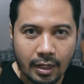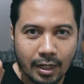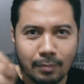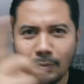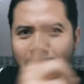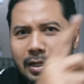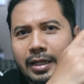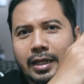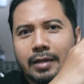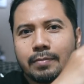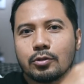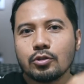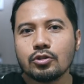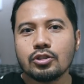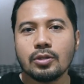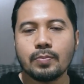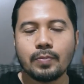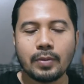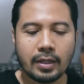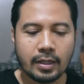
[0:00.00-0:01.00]
Kembali lagi
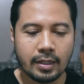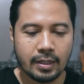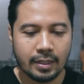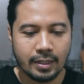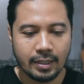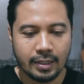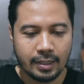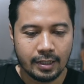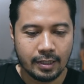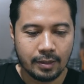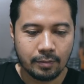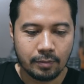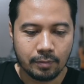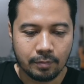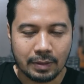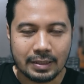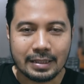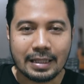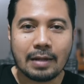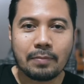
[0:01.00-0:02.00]
MotoGP.
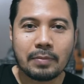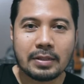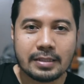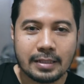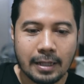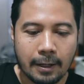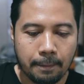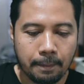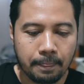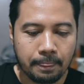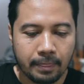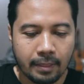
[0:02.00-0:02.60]
Pertama, Cak.